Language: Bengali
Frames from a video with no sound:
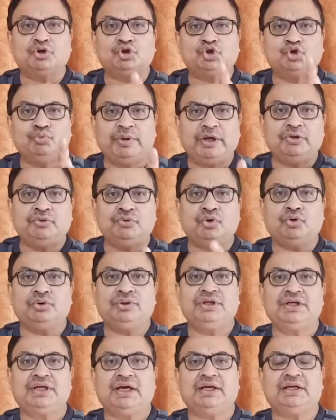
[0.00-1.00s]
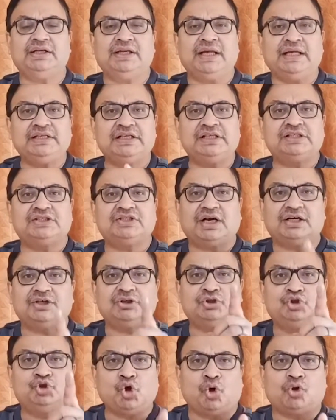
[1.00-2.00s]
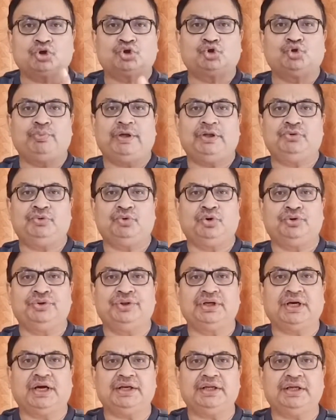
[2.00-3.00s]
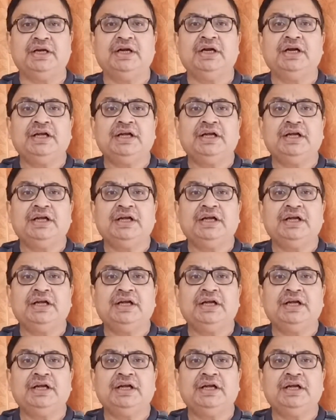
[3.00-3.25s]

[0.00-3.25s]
শুভেন্দু অধিকারী রেজিস্টার্ড চোর শুভেন্দু অধিকারী